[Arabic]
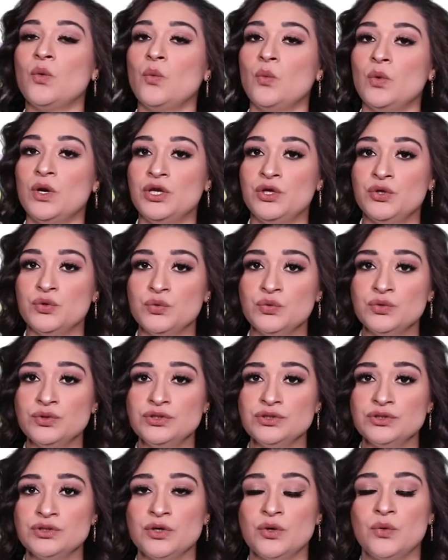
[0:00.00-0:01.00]
واليود
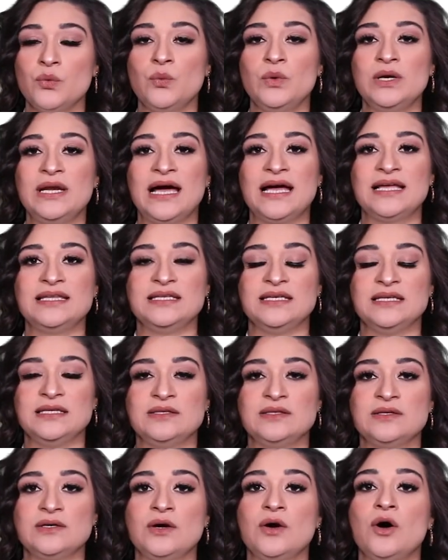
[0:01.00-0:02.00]
والحديد
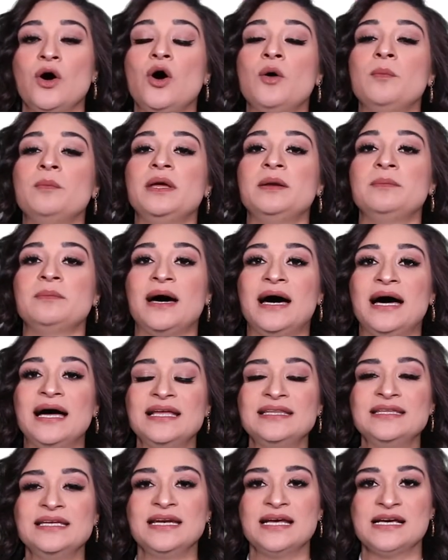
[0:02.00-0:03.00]
هم من
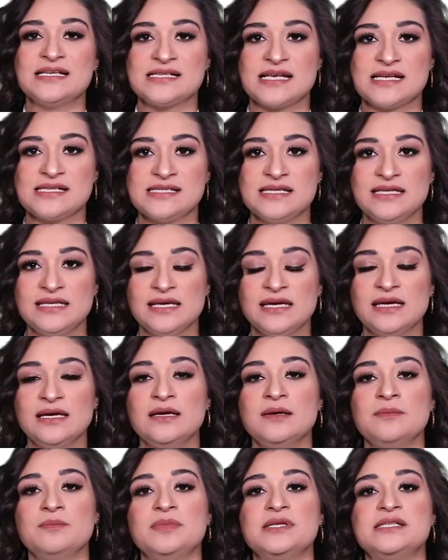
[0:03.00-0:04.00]
معادن أساسية
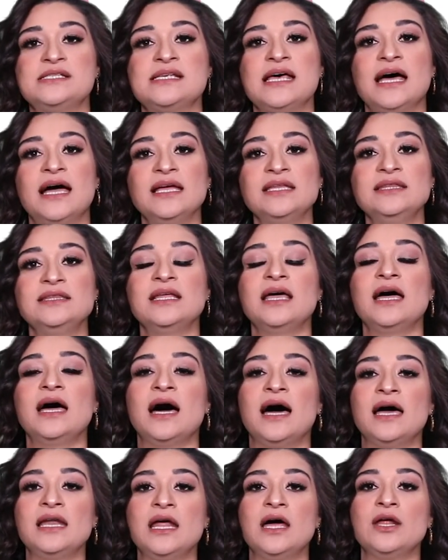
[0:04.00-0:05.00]
بتساعدنا
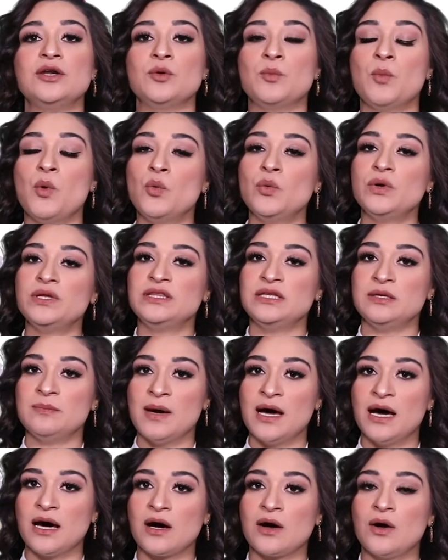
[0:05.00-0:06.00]
على نمو
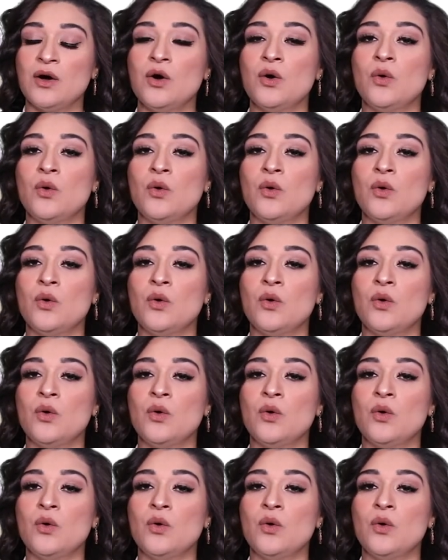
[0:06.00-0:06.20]
الدماغ